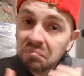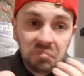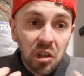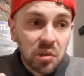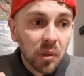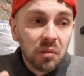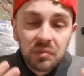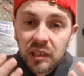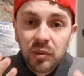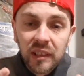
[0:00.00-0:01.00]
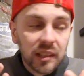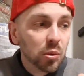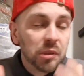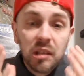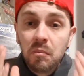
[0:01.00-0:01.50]
franchement, si vous avez des tout
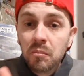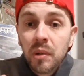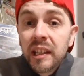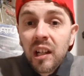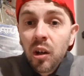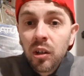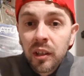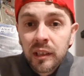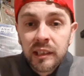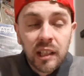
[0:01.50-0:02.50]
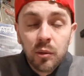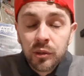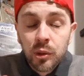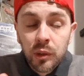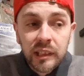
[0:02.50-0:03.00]
petits, mettez-leur
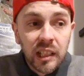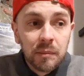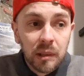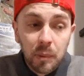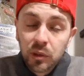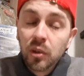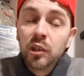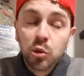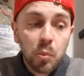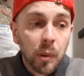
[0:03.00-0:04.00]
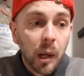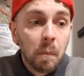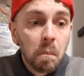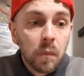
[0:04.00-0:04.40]
ce dessin animé parce qu'il est super.